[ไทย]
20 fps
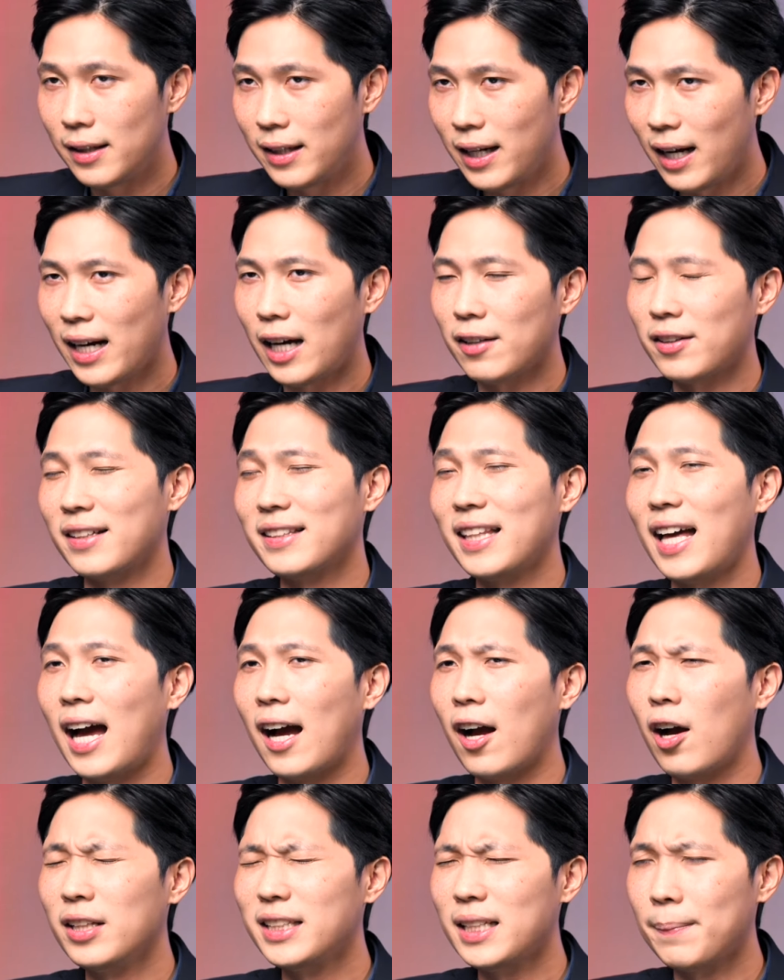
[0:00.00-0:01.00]
เรื่องราวต่า
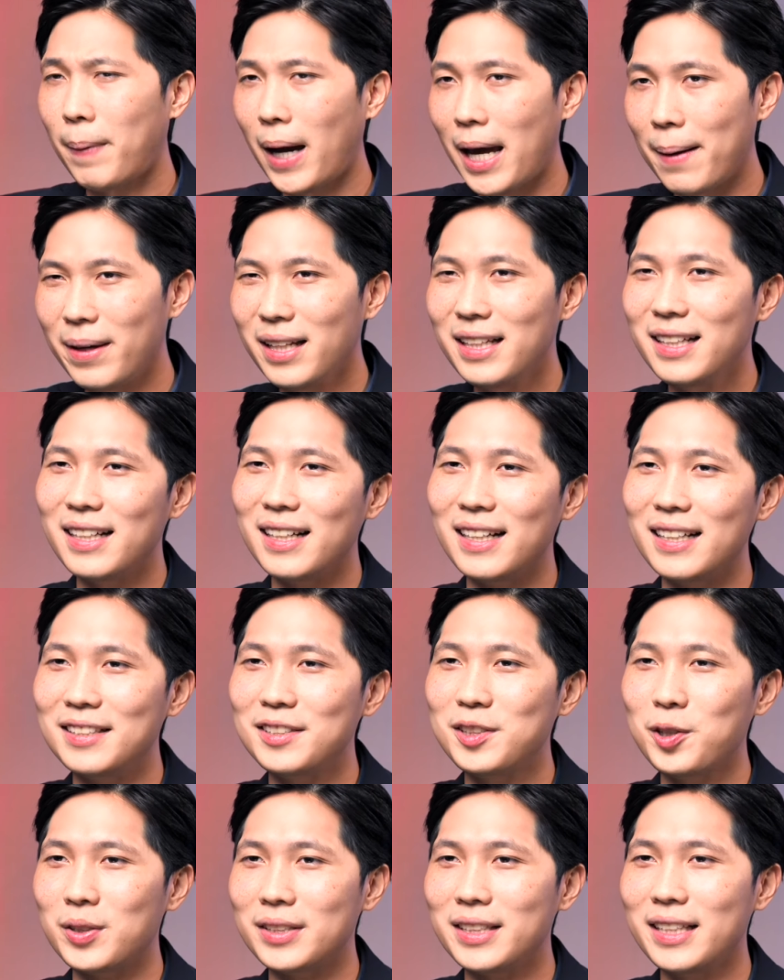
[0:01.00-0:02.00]
งๆก็จะไปไม่ถึง
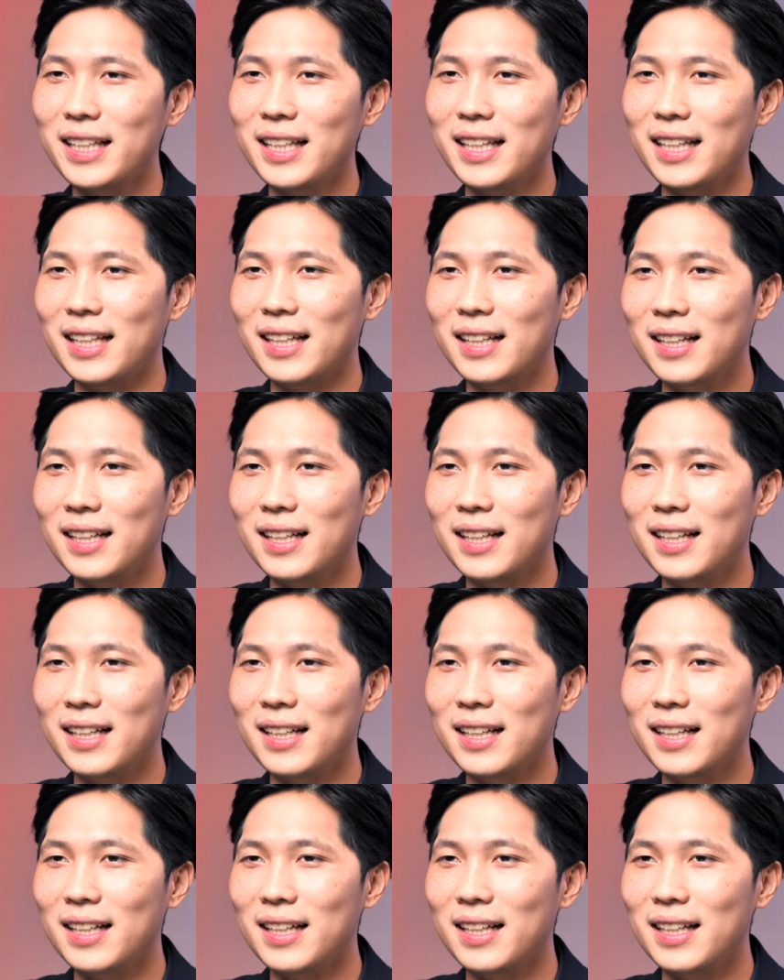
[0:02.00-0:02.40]
จุดที่